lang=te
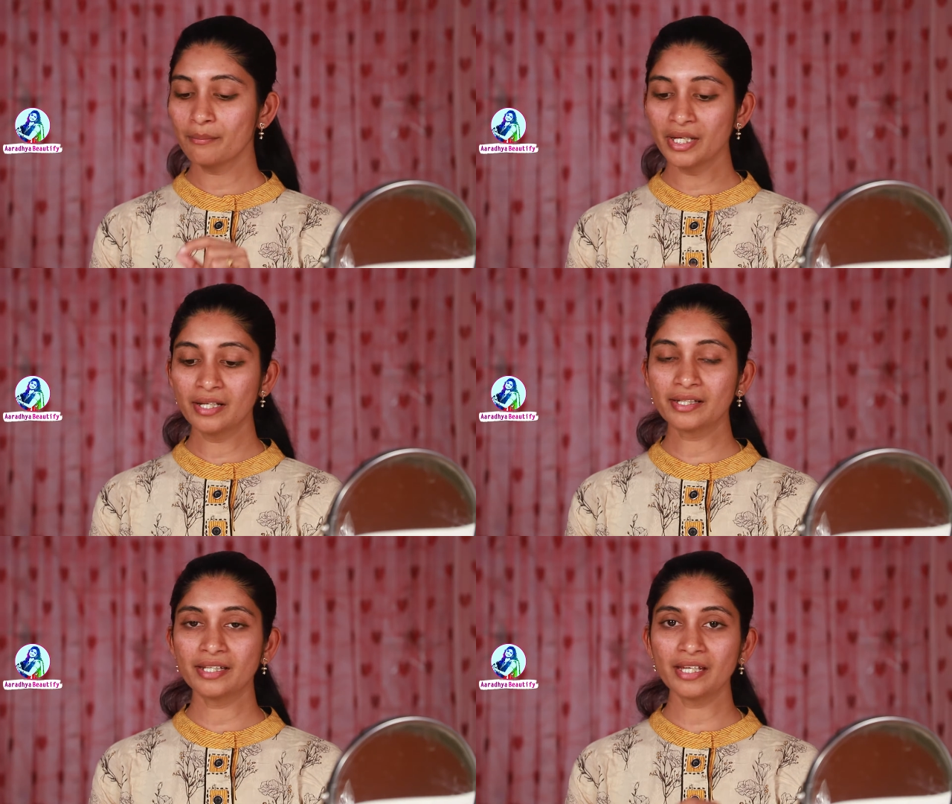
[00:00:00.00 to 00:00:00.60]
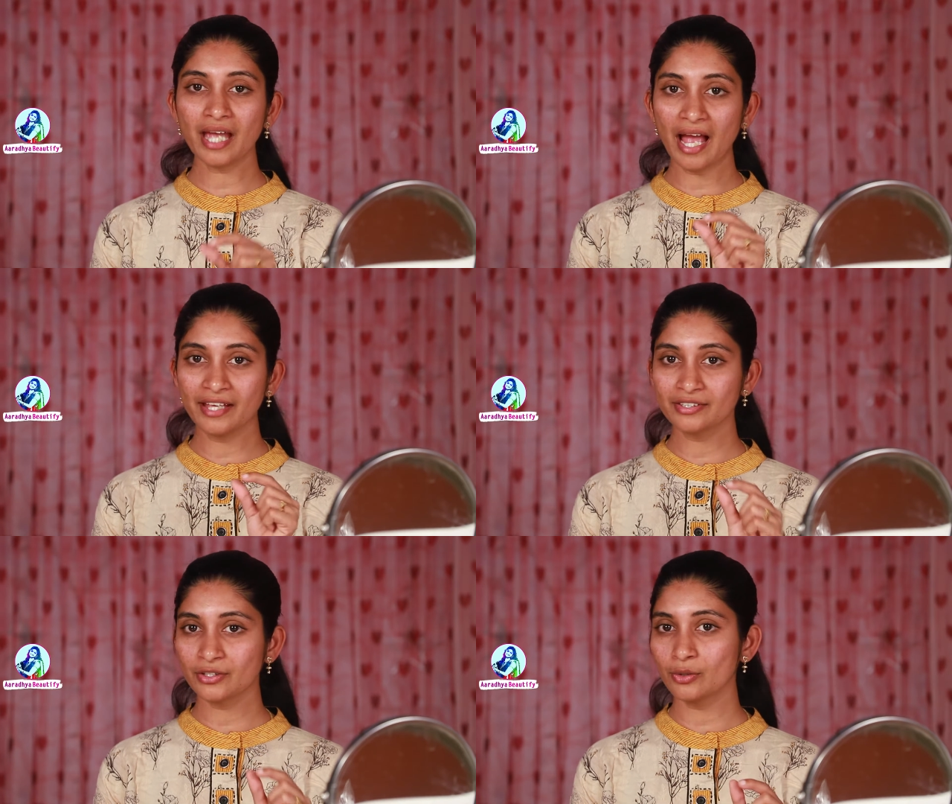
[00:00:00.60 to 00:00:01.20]
మిల్క్ని
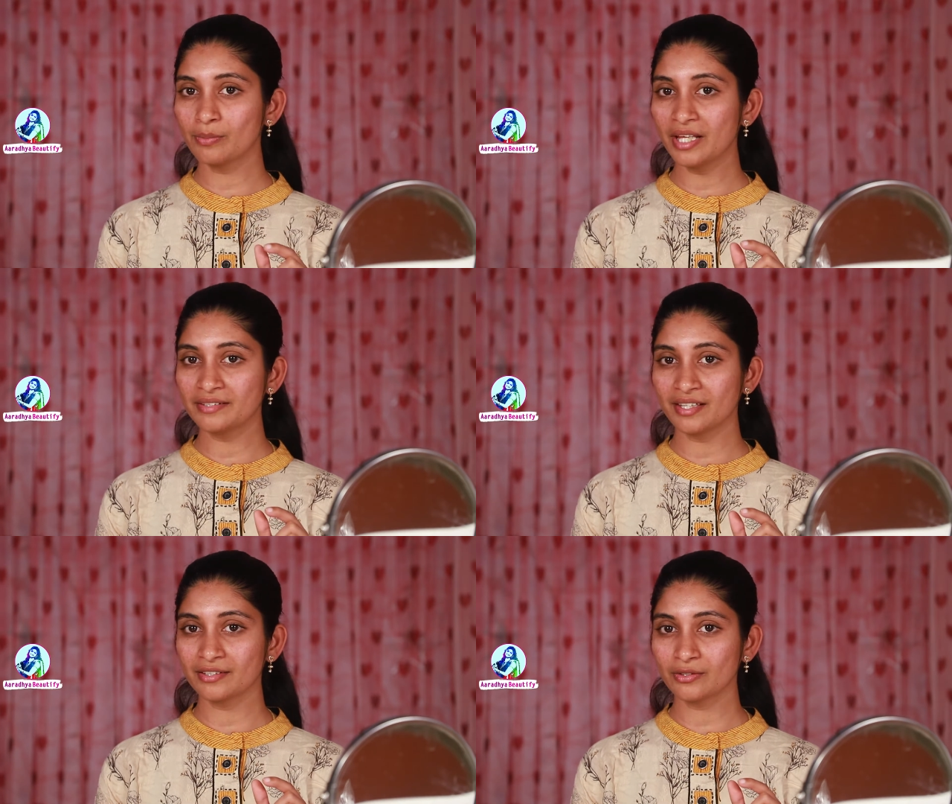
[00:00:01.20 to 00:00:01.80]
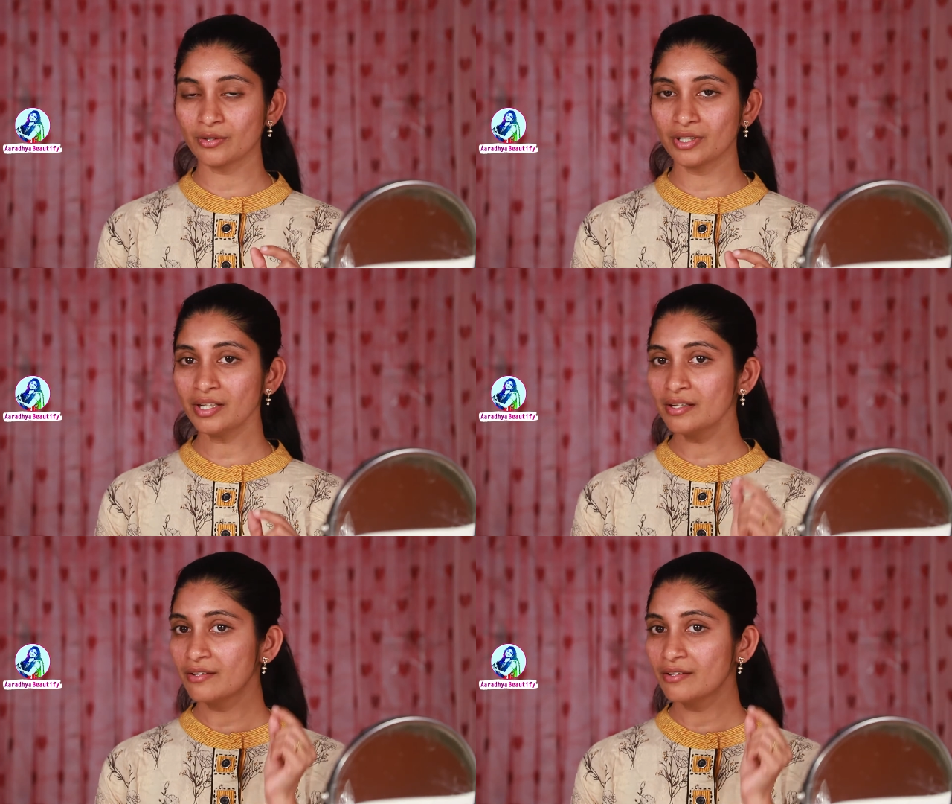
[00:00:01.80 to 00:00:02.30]
ఐస్ క్యూబ్లా చేసుకొని